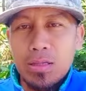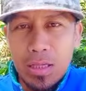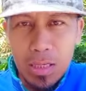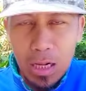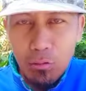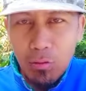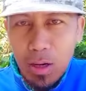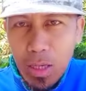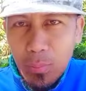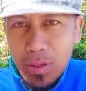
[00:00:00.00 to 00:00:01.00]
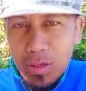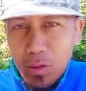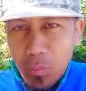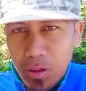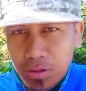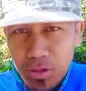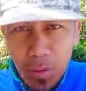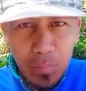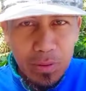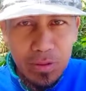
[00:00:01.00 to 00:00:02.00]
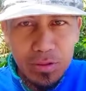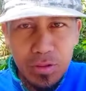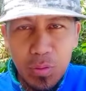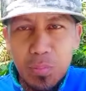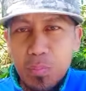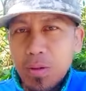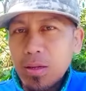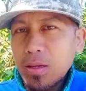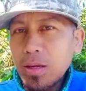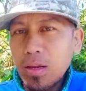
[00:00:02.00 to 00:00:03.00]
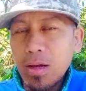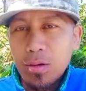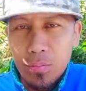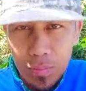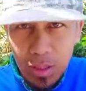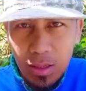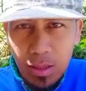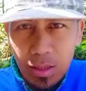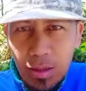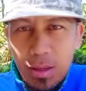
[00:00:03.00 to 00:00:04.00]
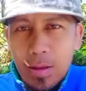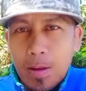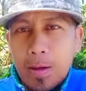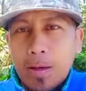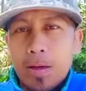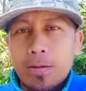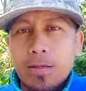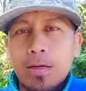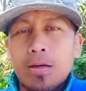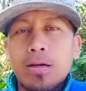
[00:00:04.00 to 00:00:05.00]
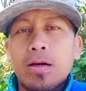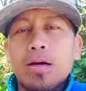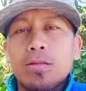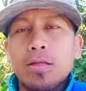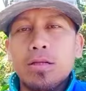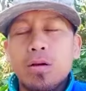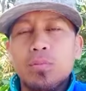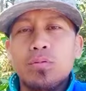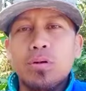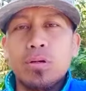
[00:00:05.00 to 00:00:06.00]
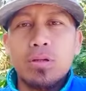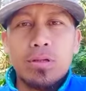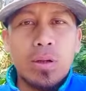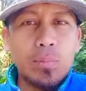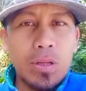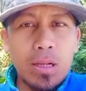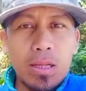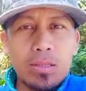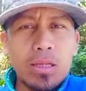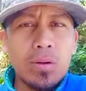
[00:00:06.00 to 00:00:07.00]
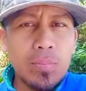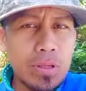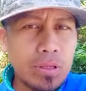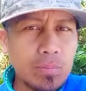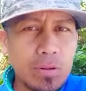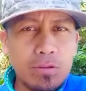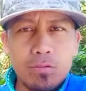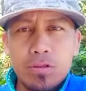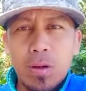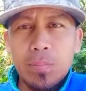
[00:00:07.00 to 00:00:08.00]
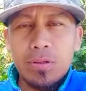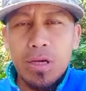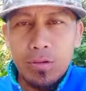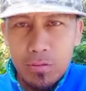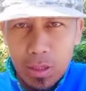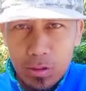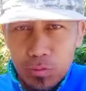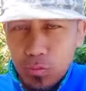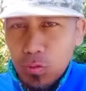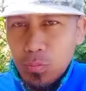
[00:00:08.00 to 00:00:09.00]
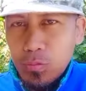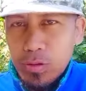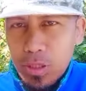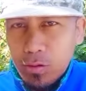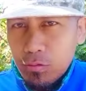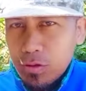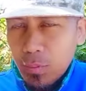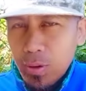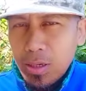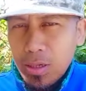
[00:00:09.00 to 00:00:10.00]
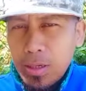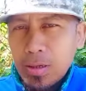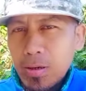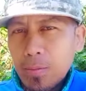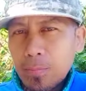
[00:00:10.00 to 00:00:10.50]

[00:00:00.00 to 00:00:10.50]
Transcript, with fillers: itinagong kayamanan ng mga Japanese Imperial Army. At uh, ang ating nga pong napiling topic na pag-uusapan ngayon ay tungkol po dito sa mga